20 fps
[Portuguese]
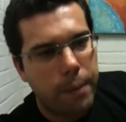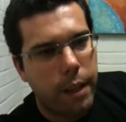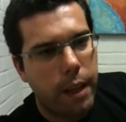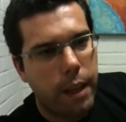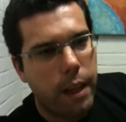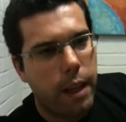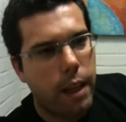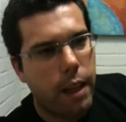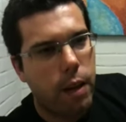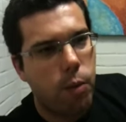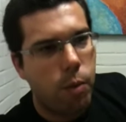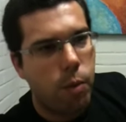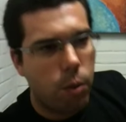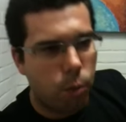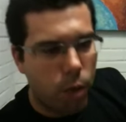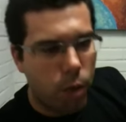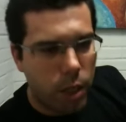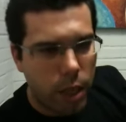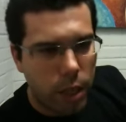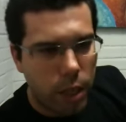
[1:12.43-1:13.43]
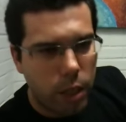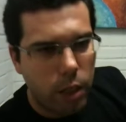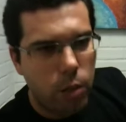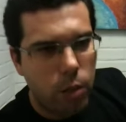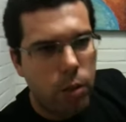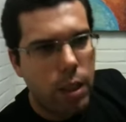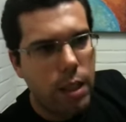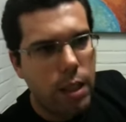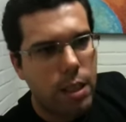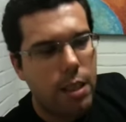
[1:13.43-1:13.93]
É, uma
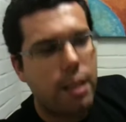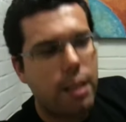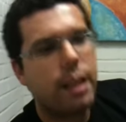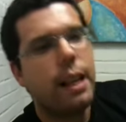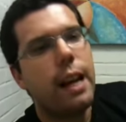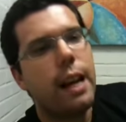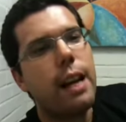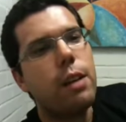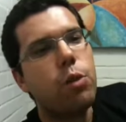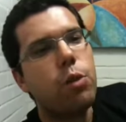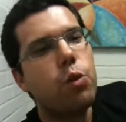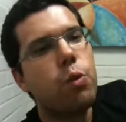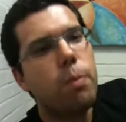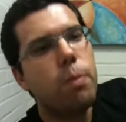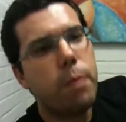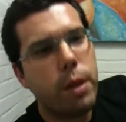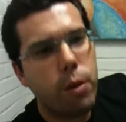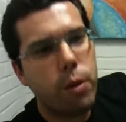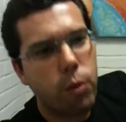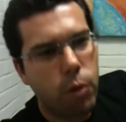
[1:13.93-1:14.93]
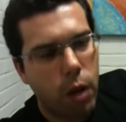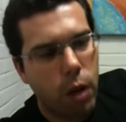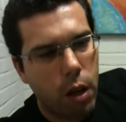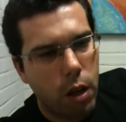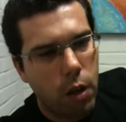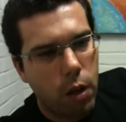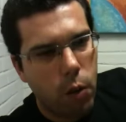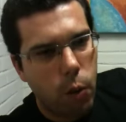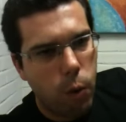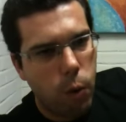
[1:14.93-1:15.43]
gestão que sequer assumiu
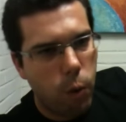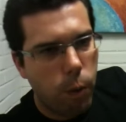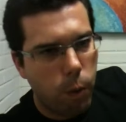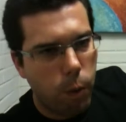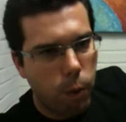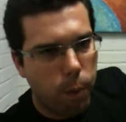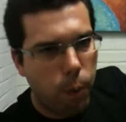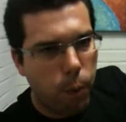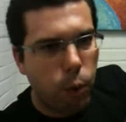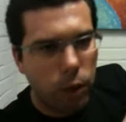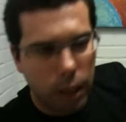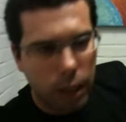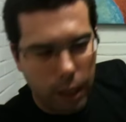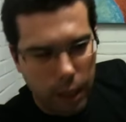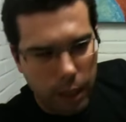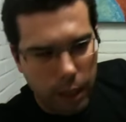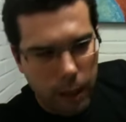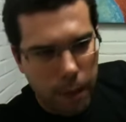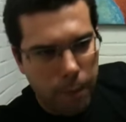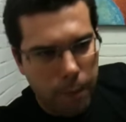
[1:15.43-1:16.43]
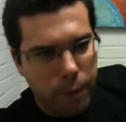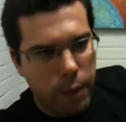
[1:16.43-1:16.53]
o, o, o poder,